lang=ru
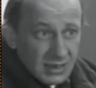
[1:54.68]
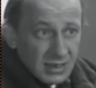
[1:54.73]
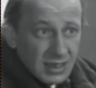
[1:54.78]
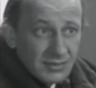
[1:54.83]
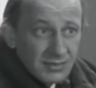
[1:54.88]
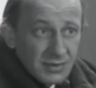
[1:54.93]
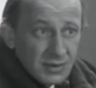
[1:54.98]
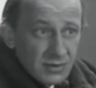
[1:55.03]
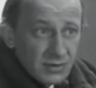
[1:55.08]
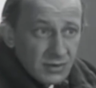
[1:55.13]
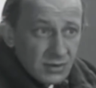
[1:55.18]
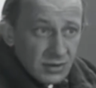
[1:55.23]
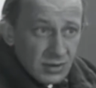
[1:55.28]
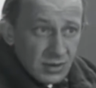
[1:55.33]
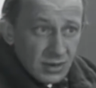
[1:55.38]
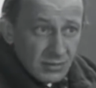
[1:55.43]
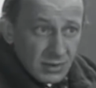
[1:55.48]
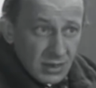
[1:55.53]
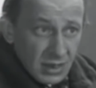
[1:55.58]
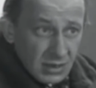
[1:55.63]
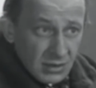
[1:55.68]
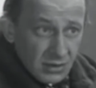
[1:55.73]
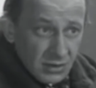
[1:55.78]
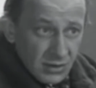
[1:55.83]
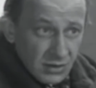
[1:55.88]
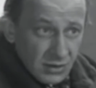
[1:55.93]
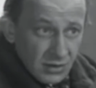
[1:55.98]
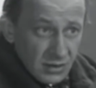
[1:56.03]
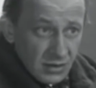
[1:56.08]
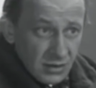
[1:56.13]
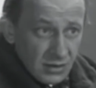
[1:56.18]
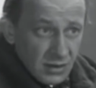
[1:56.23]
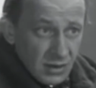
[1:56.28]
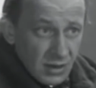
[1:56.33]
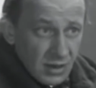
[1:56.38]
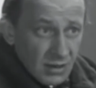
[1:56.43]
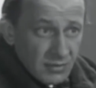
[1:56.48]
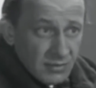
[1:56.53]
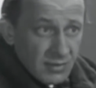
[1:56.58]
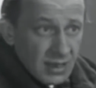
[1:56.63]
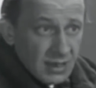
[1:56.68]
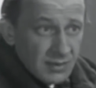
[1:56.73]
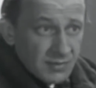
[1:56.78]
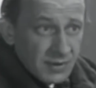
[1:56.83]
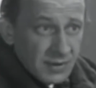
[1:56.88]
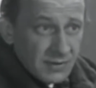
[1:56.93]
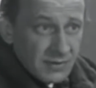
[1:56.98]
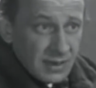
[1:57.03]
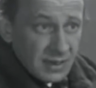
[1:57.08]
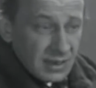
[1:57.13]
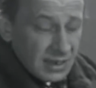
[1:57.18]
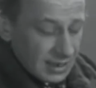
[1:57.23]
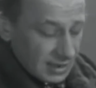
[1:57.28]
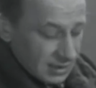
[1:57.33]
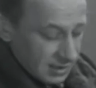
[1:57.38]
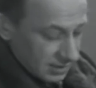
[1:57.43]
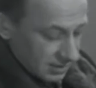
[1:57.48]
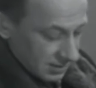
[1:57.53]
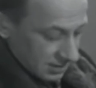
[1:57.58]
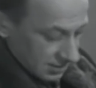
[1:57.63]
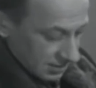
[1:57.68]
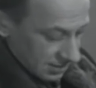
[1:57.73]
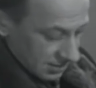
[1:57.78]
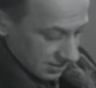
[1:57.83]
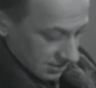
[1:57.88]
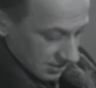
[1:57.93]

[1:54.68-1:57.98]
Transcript: Я сам-то уж не молодой, мало привлекательный.